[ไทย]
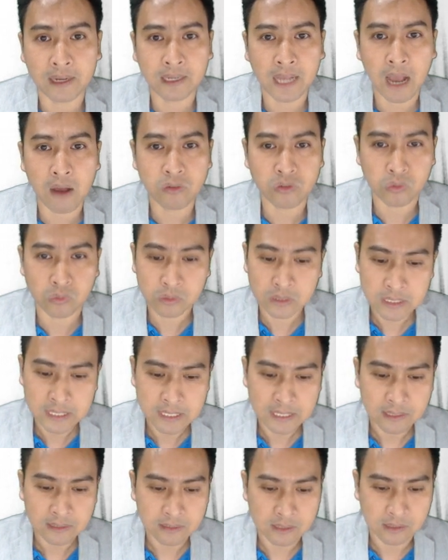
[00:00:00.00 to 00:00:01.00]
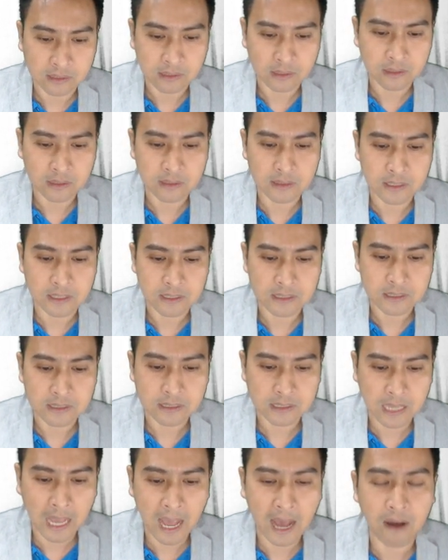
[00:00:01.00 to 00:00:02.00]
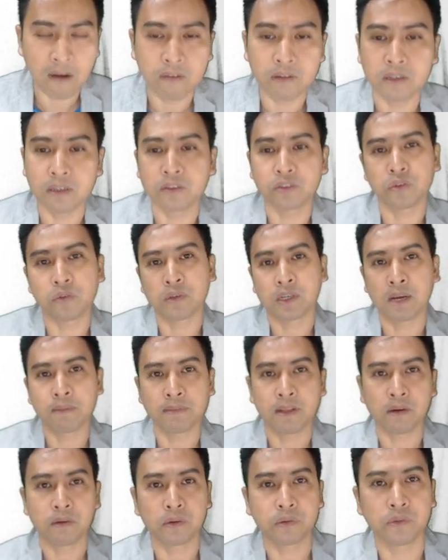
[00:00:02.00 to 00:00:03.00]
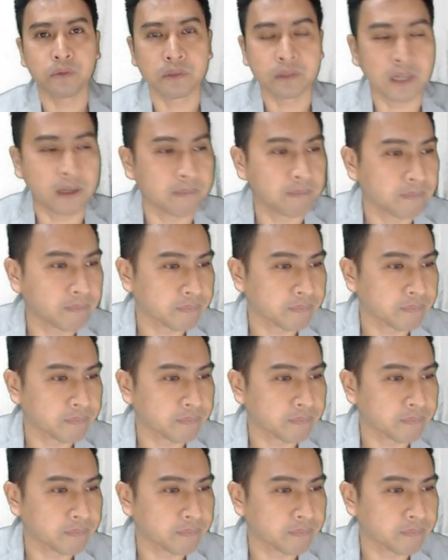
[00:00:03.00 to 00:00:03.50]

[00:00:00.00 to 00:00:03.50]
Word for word: 1890ถึง1910ครับนักลงทุนครับ